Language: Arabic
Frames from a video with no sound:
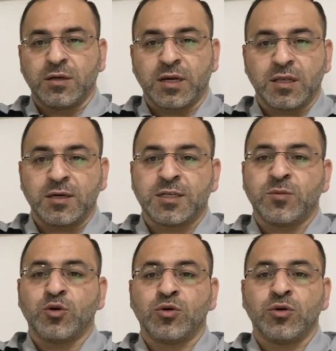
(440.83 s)
قريت
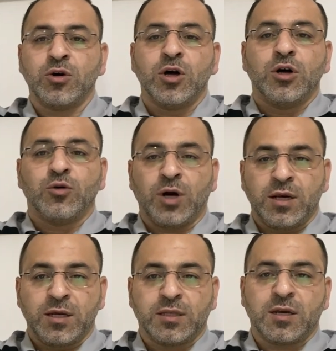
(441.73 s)
الكتاب كله
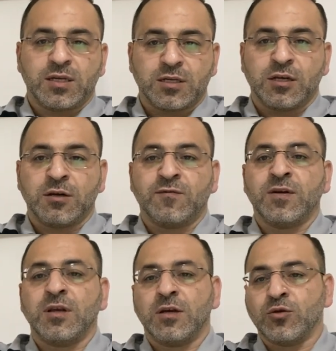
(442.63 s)
وحليت الاسئله اللي
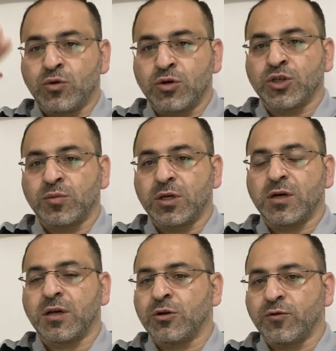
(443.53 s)
فيه لانه كل شابتر
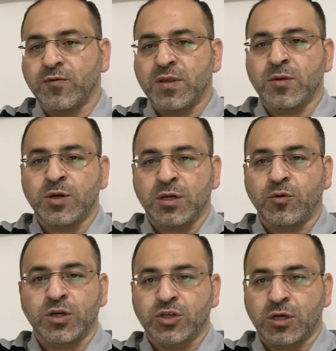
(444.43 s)
اخريته فيه 8
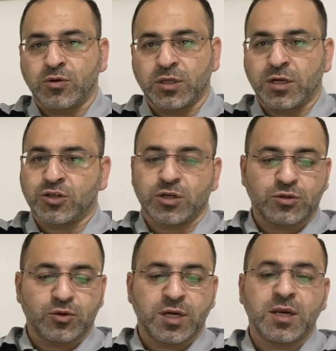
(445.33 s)
او 10 او 11
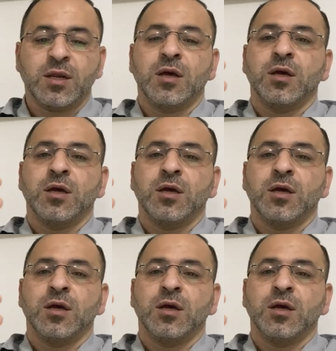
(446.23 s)
سؤال